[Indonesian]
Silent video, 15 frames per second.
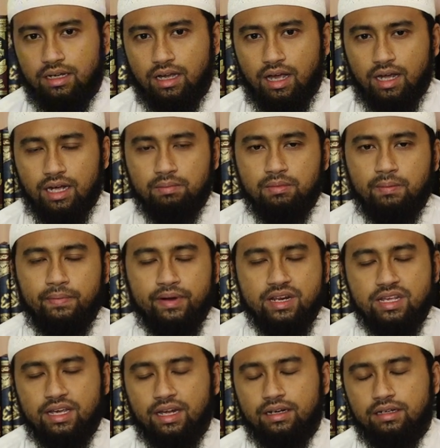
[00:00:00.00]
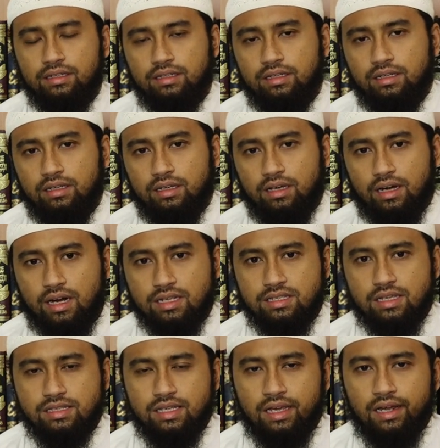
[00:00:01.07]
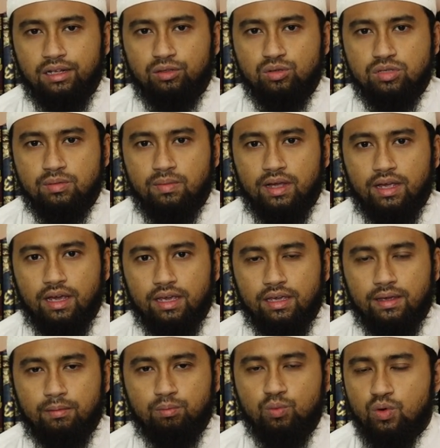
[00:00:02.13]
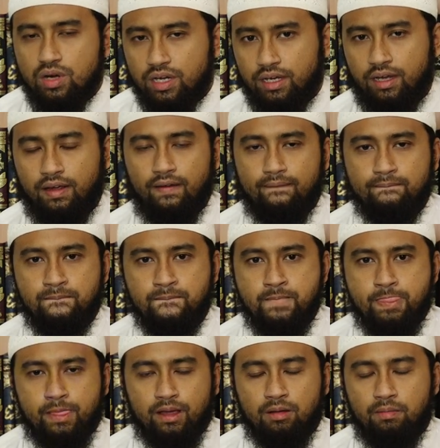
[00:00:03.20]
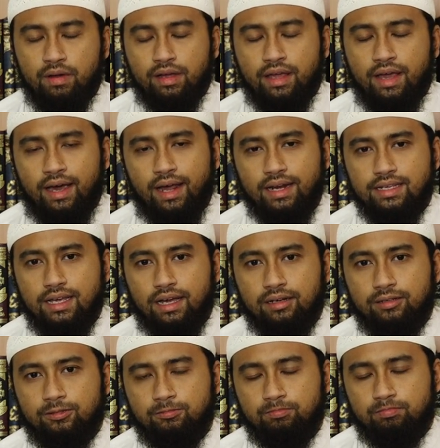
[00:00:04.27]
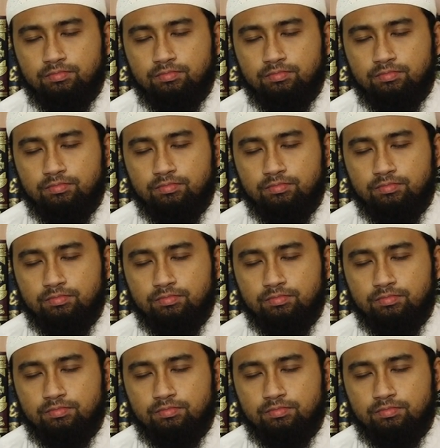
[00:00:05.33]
akan memberikan rasa sehat itu sebagai murih, sebagai hal yang